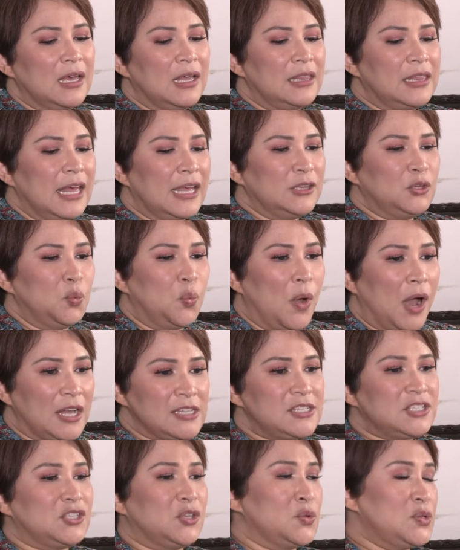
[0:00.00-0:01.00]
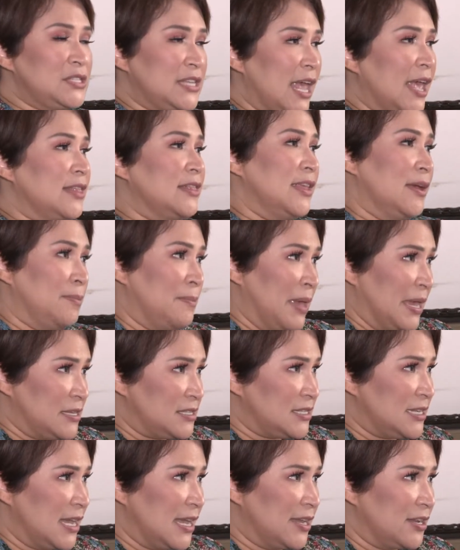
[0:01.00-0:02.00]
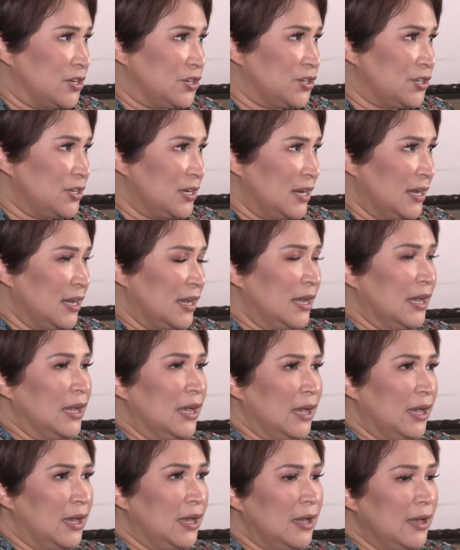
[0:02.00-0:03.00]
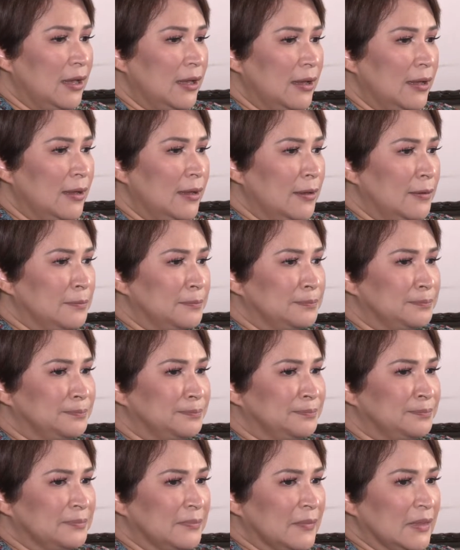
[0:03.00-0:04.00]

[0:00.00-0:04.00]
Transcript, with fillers: that wants to send a message. Um,